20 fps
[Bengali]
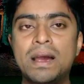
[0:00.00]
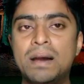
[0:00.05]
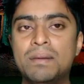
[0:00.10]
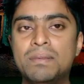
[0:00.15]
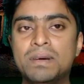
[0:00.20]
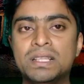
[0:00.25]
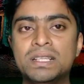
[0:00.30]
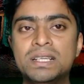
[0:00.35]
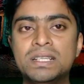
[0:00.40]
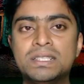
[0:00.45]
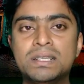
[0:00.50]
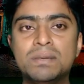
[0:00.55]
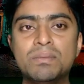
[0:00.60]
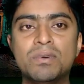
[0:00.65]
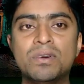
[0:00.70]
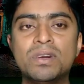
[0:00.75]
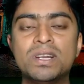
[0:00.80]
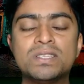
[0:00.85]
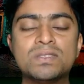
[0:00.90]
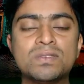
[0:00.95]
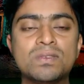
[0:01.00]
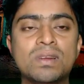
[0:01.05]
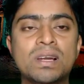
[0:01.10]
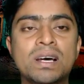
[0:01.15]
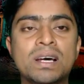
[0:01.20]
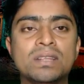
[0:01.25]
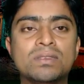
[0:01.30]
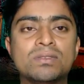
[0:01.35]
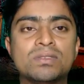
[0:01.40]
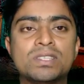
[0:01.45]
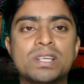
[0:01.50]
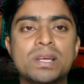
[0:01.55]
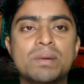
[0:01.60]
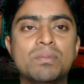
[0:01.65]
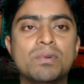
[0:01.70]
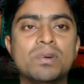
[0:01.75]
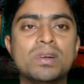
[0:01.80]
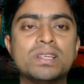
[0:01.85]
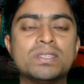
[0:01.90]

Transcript: আমাদের যে গুলা তো সেই